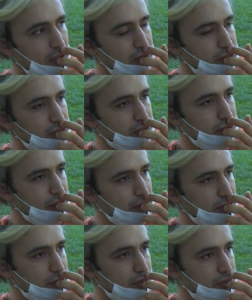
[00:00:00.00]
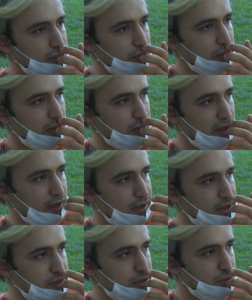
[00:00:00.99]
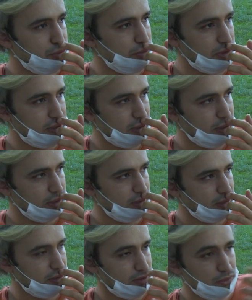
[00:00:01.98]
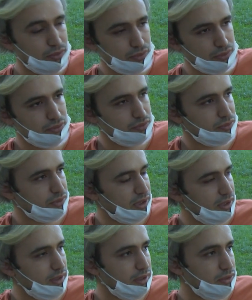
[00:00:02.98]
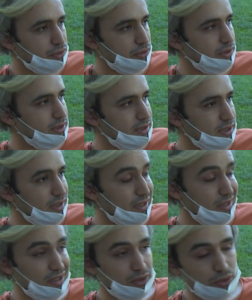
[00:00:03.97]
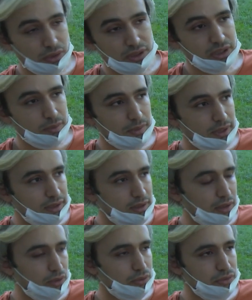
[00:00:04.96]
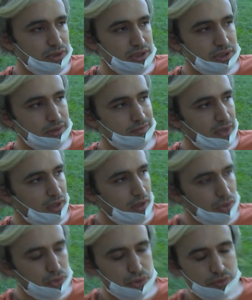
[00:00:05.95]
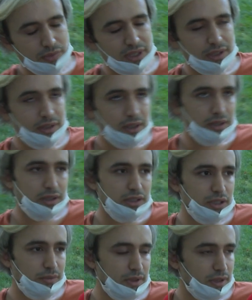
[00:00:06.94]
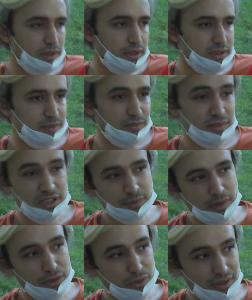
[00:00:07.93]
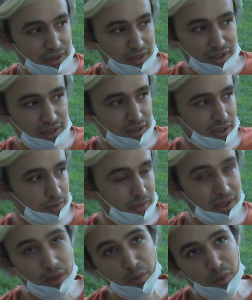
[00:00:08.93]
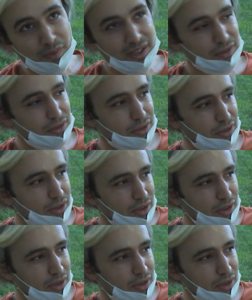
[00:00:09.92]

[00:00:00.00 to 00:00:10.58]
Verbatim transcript: Ya e, çünkü dünya her şeyi düşünecek kadar uzun değil yani çok kısa. Her an ne olacağı belli değil. Onun için düşünmeden anı yaşamak lazım. İspanyolların dediği gibi la momento.